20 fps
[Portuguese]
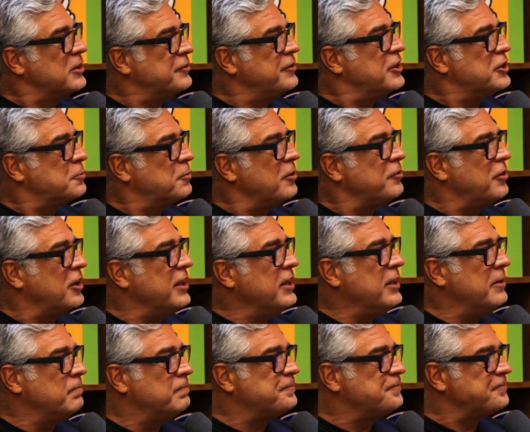vezes para
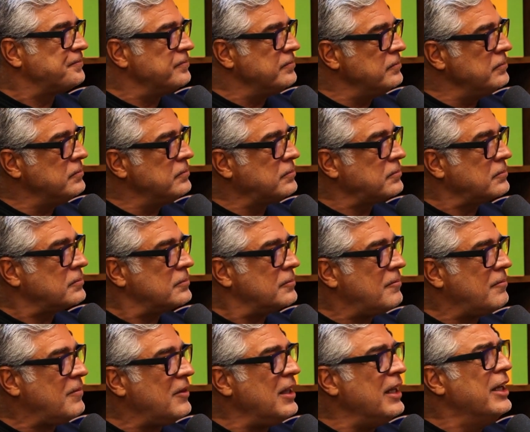Havaí. A gente foi
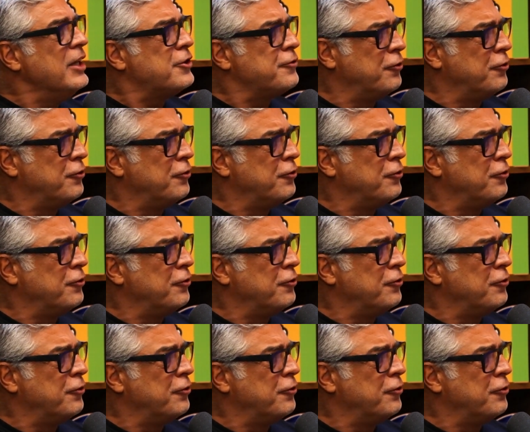antes disso, A gente